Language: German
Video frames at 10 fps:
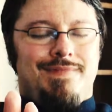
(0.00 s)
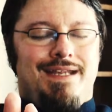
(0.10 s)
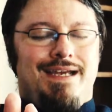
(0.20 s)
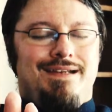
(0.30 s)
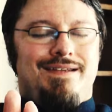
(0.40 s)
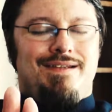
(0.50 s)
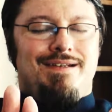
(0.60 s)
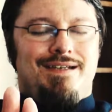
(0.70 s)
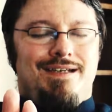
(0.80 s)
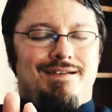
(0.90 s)
Du hältst die
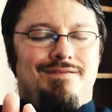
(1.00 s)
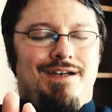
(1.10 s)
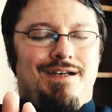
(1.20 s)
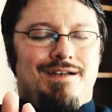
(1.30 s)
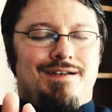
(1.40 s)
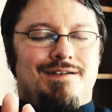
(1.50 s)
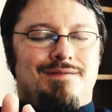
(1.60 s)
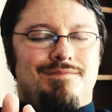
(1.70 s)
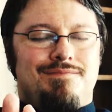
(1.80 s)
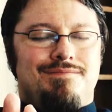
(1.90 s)
Energie ein wenig.
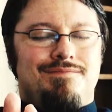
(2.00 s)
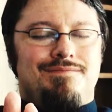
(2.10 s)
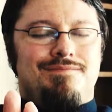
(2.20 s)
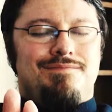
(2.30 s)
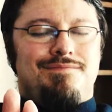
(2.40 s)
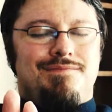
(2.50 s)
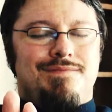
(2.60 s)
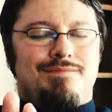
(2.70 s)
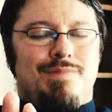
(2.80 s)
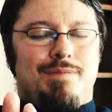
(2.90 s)

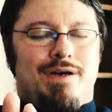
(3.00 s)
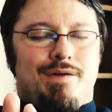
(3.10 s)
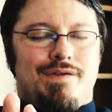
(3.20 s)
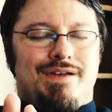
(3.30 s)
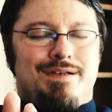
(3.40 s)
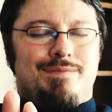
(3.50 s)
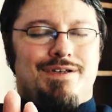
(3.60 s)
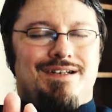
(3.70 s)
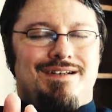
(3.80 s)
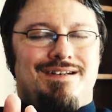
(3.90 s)
Und beim
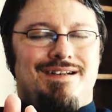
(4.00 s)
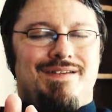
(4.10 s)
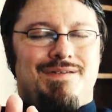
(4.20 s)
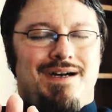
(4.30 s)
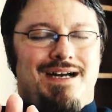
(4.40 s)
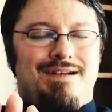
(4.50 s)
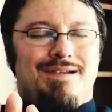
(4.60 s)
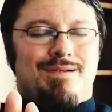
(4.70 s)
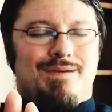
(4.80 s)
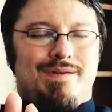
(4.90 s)
Ausatmen lässt du
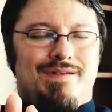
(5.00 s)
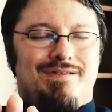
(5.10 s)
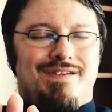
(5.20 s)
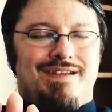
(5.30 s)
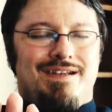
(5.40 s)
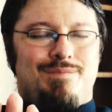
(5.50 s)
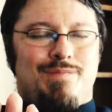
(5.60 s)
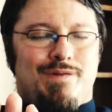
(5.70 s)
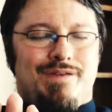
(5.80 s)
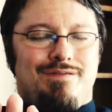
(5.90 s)
alles los, was deiner
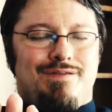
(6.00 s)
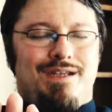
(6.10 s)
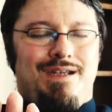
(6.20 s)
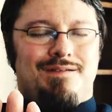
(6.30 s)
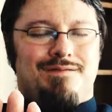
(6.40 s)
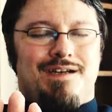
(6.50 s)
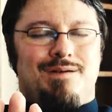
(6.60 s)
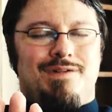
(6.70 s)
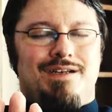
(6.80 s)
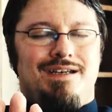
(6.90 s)
positiven
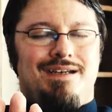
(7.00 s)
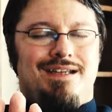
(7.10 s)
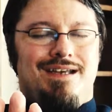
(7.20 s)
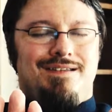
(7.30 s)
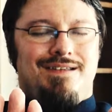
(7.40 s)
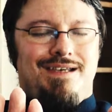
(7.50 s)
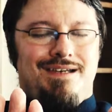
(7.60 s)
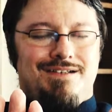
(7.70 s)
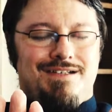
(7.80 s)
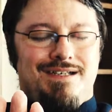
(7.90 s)
Energieaufnahme
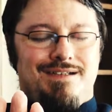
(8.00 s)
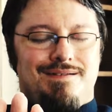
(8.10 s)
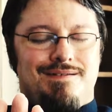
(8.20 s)
entgegensteht.